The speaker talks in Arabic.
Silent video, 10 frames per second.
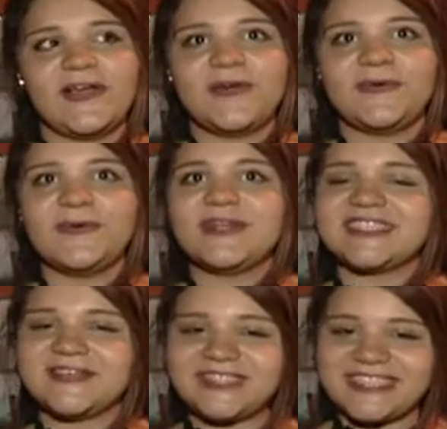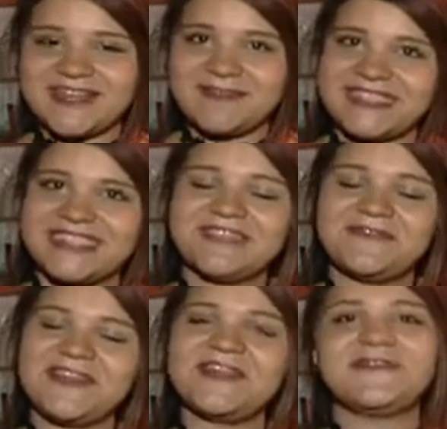وكل سنه وانت طيبه يا سيدي
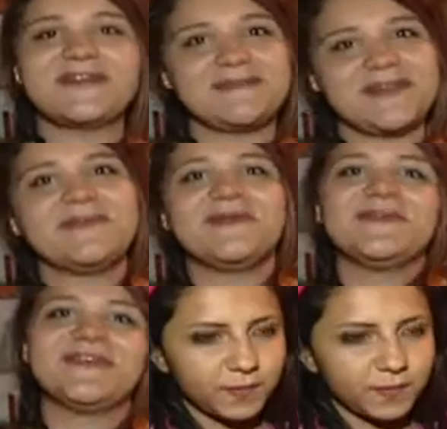في وربنا موجود